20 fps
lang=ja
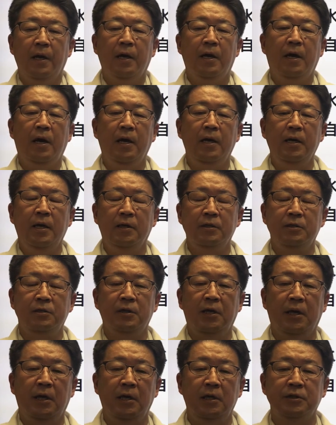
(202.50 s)
開発
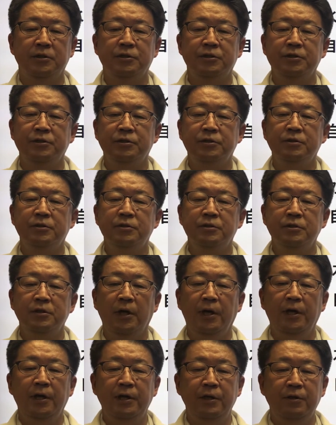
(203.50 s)
が進ん
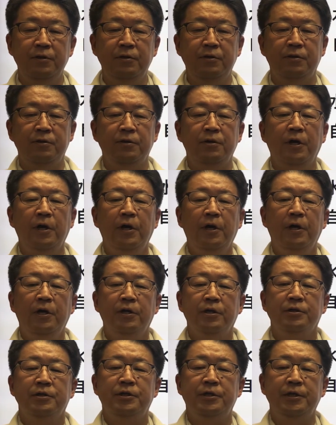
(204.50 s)
でいる
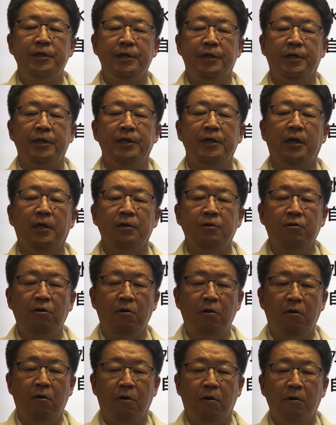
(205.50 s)
地域だ
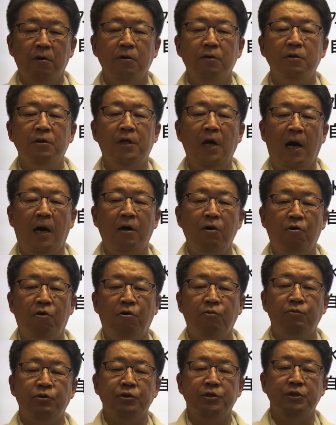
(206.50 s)
と
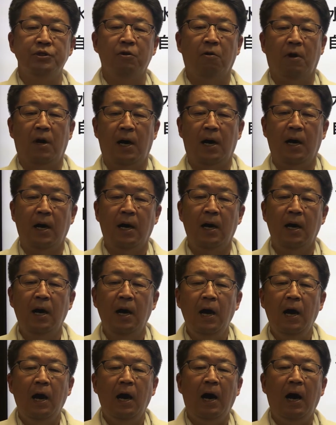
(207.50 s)
ダンゴムシとか
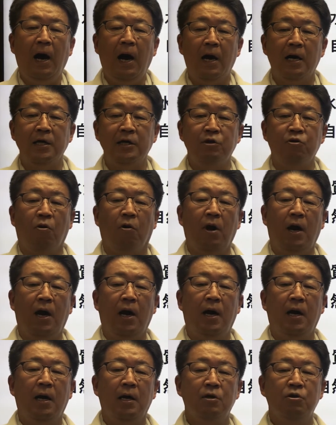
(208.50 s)
アリとか
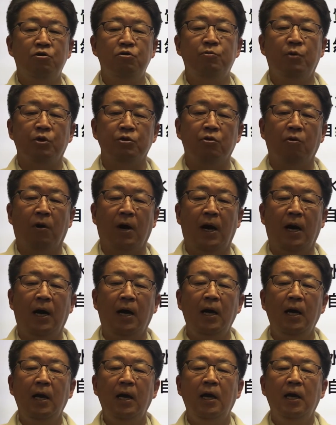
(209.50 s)
クモとか
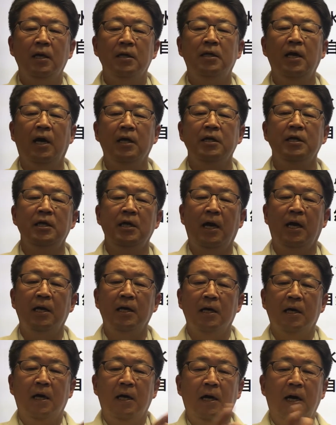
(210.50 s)
ダニな
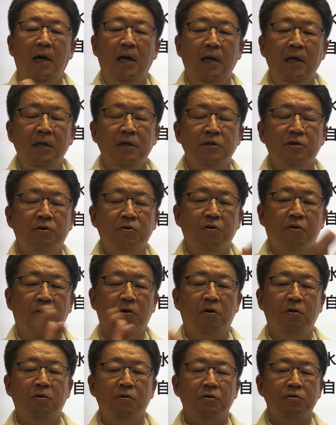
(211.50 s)
んかがそ
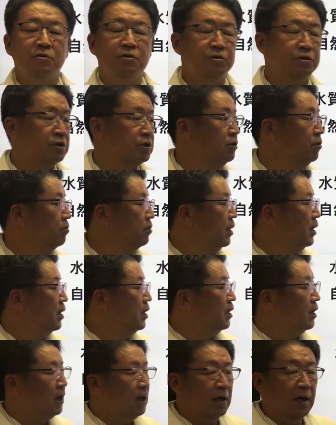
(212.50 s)
の土の
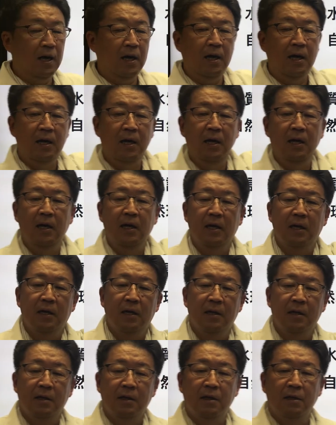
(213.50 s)
中から
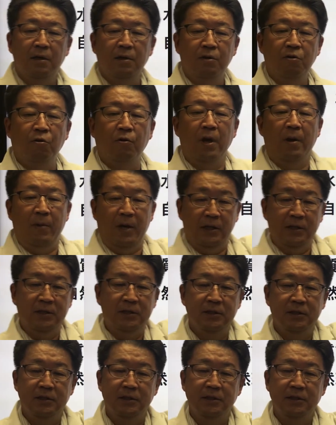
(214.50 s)
取れます。